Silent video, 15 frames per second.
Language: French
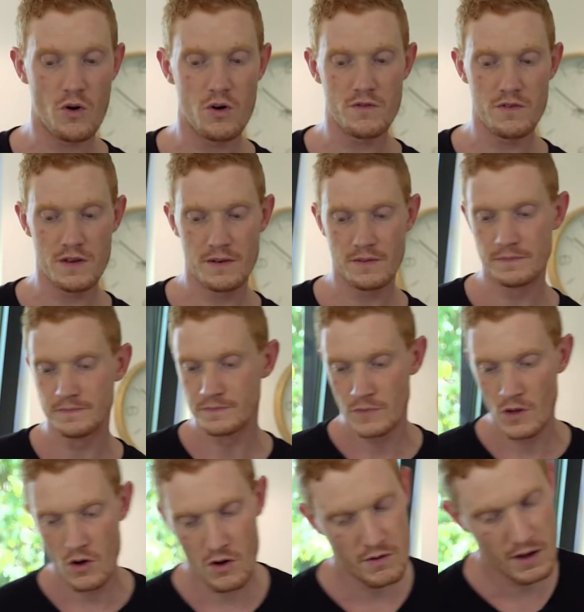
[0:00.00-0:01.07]
relevé,
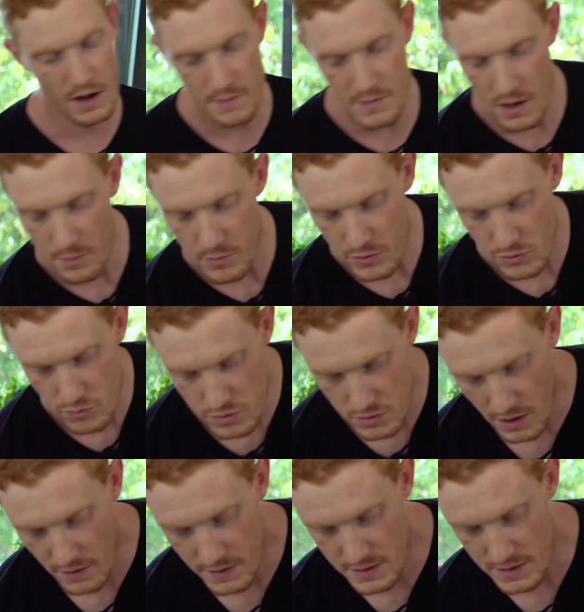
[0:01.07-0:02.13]
on va y ramener un peu de douceur
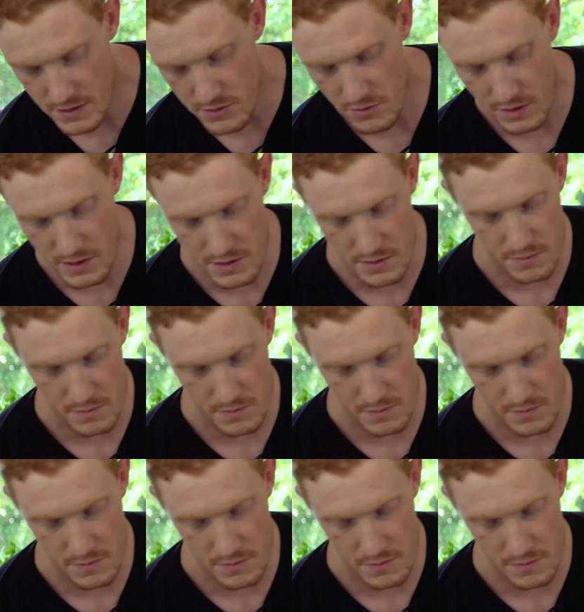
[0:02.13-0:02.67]
avec ses cerises.